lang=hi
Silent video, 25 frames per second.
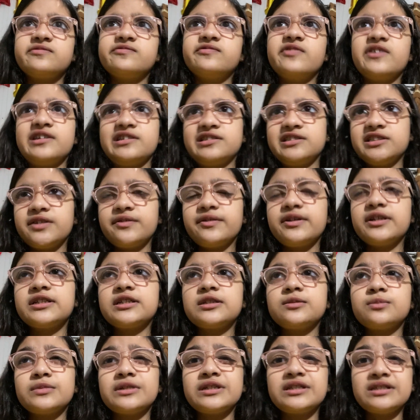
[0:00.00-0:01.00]
वेनसडे वाले
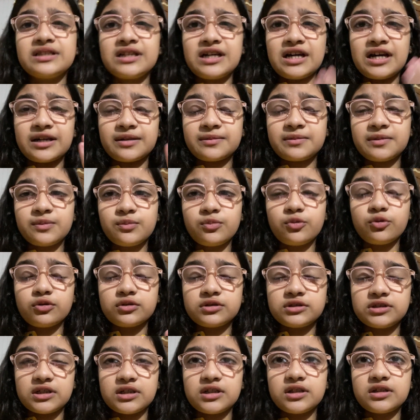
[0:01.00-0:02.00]
दिन मेरे नाक में बहुत
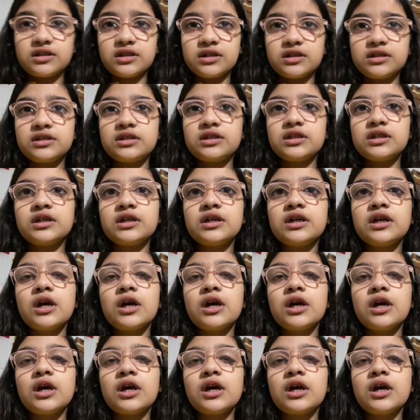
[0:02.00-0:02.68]
ज़्यादा दर्द थी